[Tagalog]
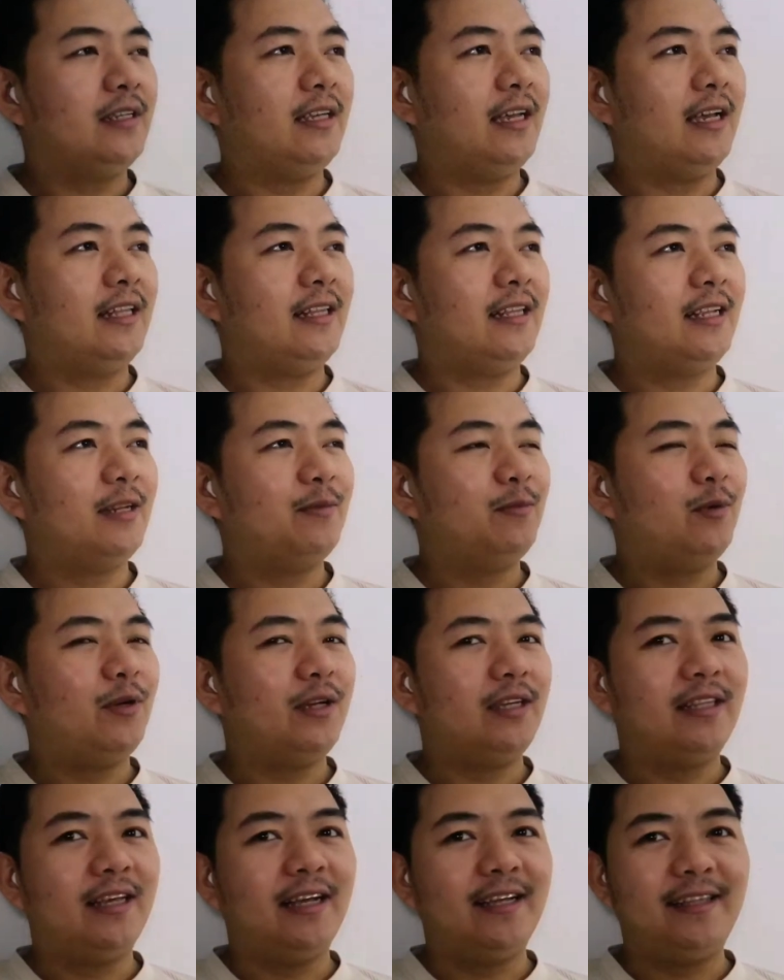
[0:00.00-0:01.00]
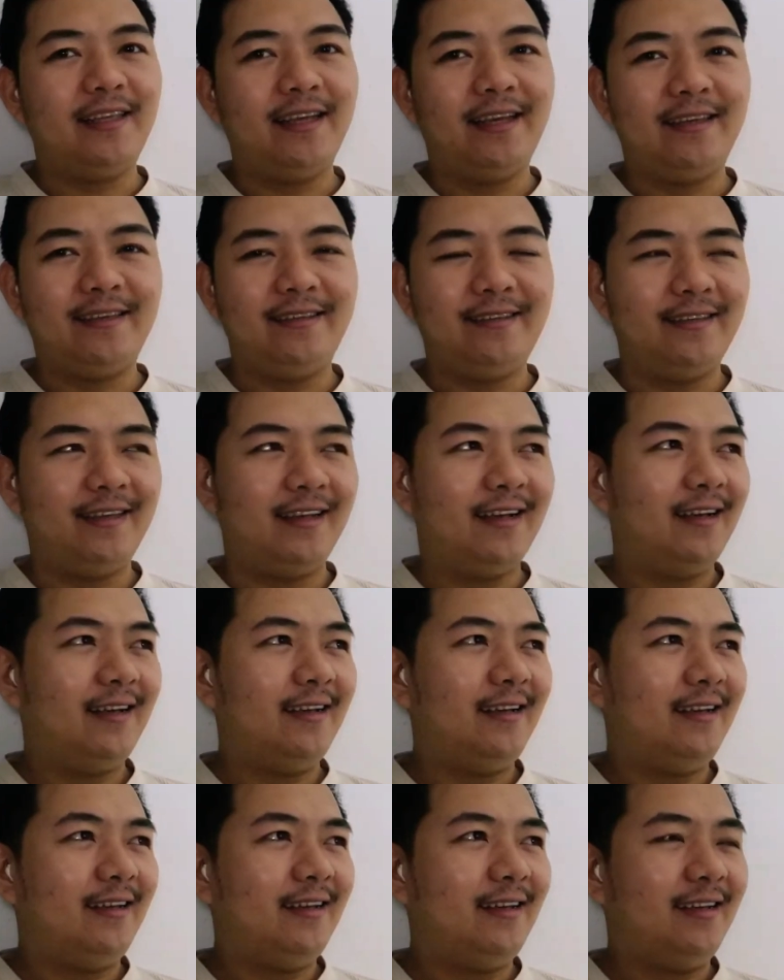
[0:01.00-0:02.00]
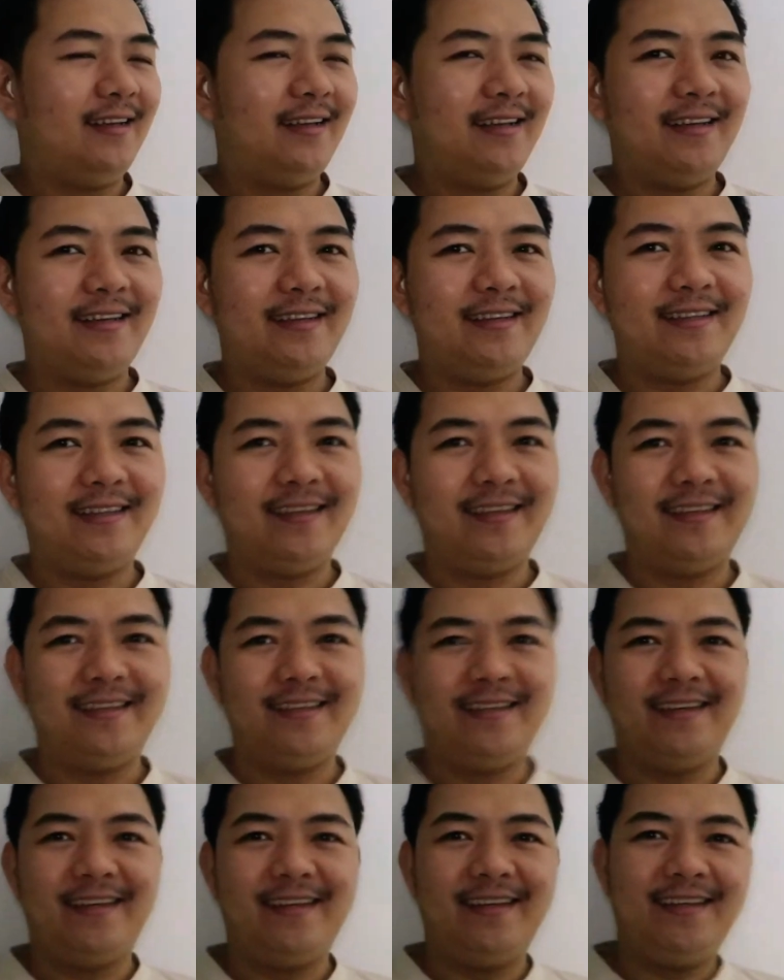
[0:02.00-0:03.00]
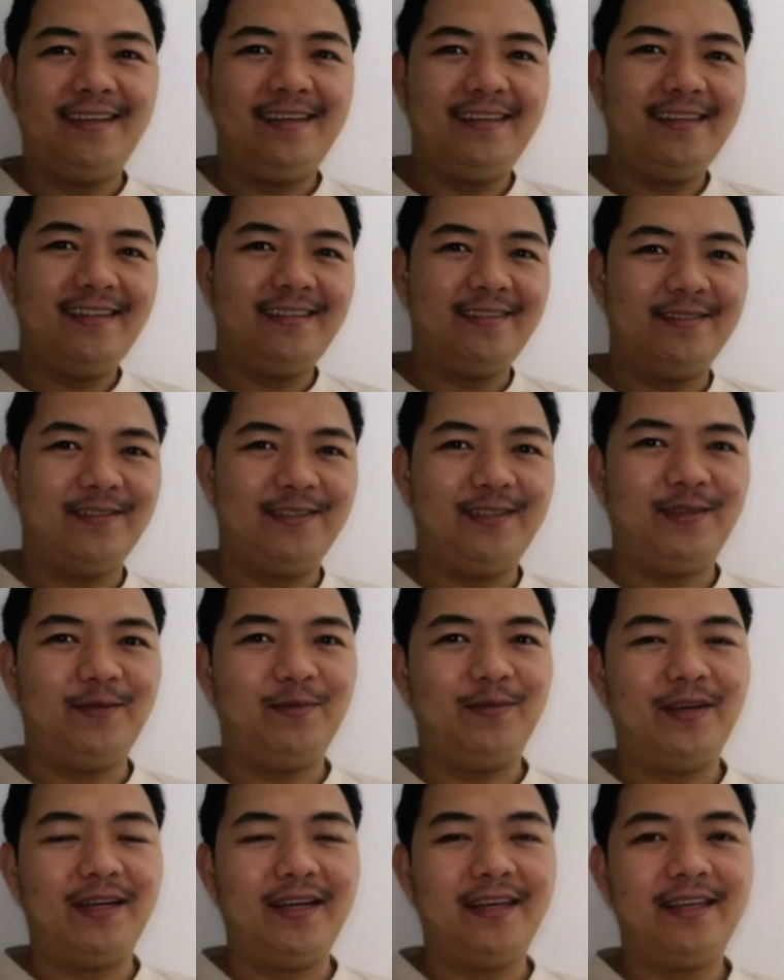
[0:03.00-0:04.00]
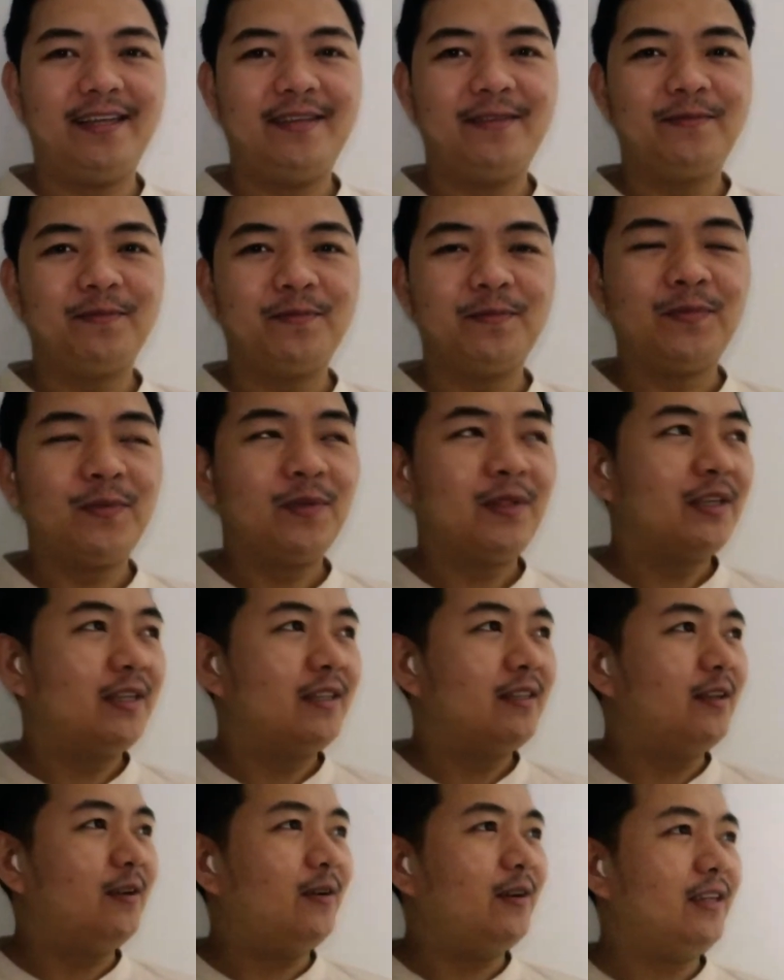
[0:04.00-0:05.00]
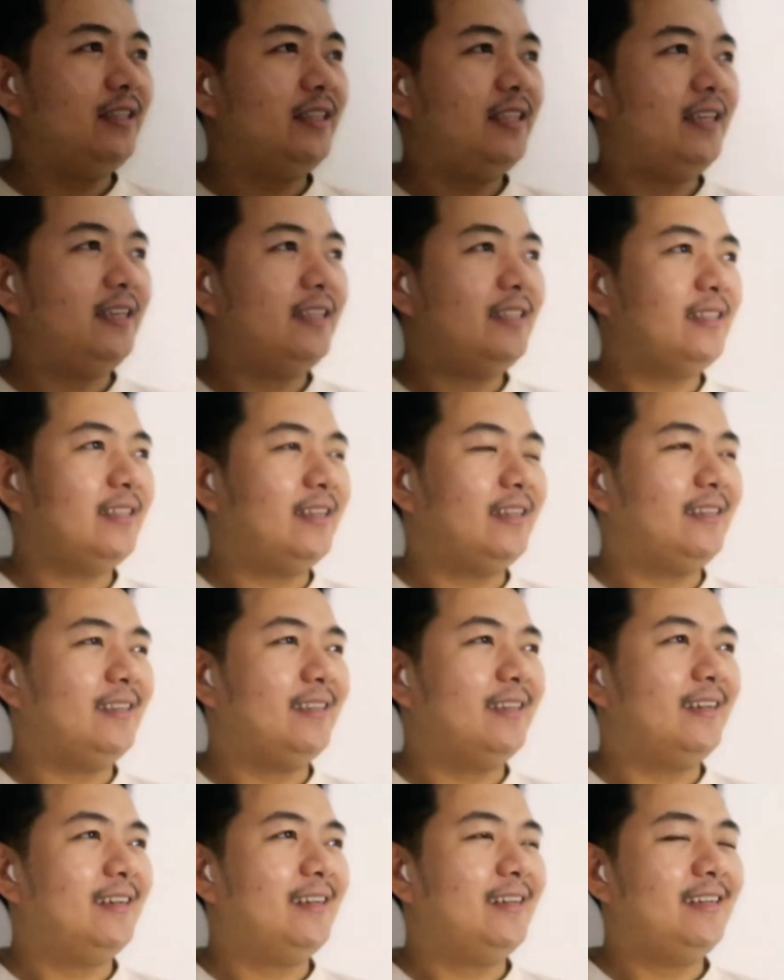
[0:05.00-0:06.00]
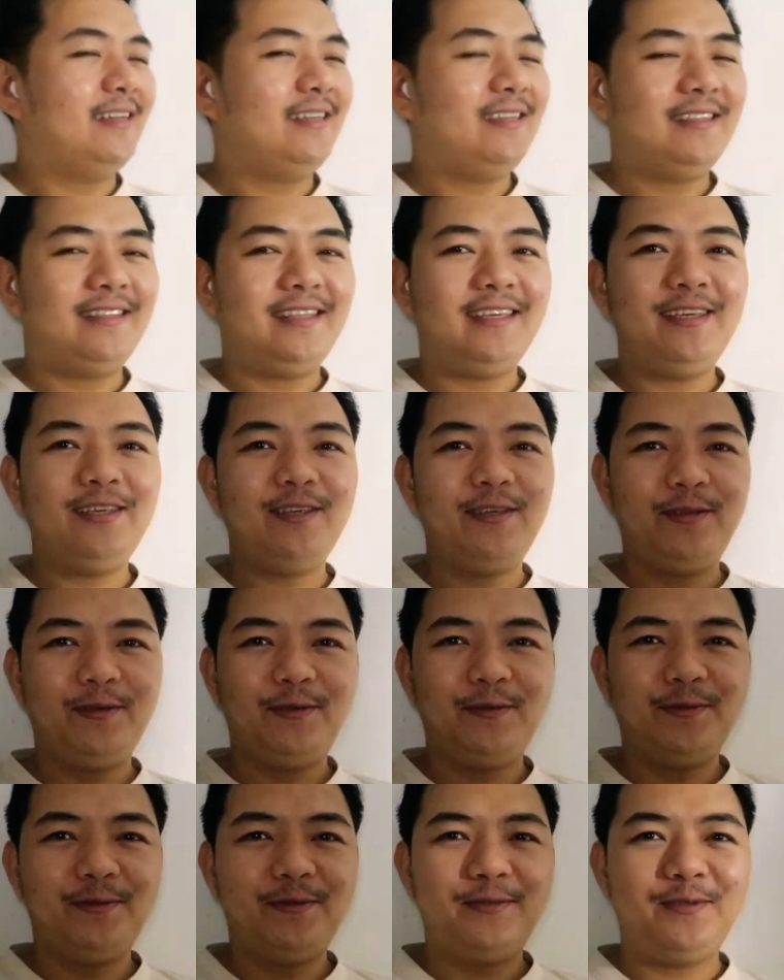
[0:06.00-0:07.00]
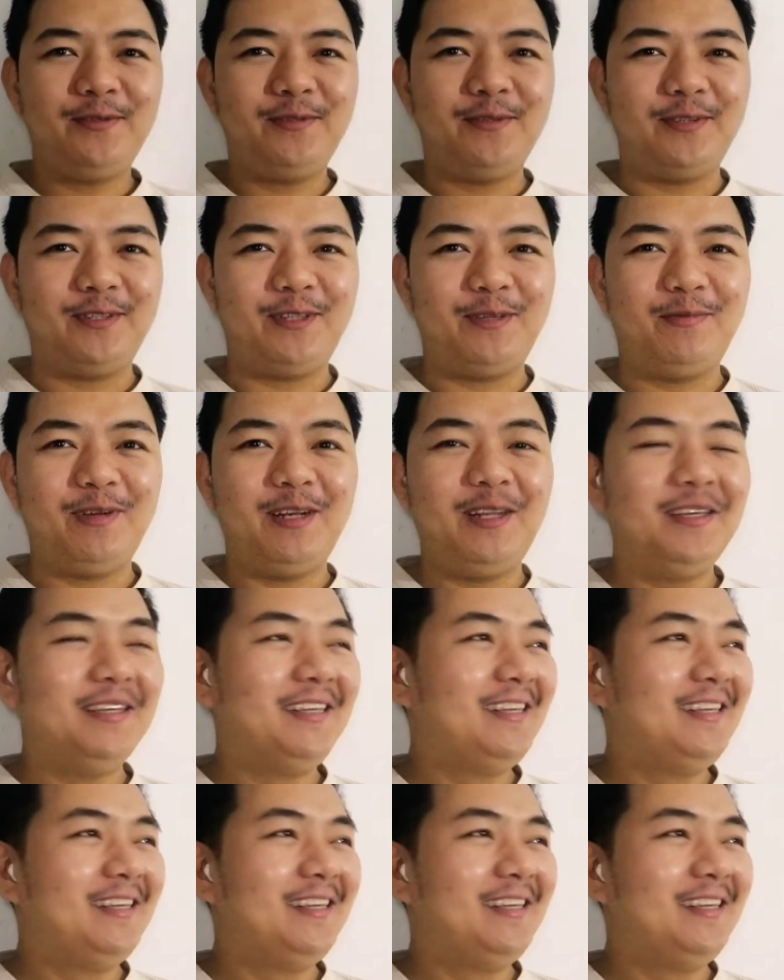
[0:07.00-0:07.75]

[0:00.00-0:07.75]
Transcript: Yan, harap mo kay dali. Ayan. Ayan. O, diba? Okay na yan. Ayan. Thank you. O, diba?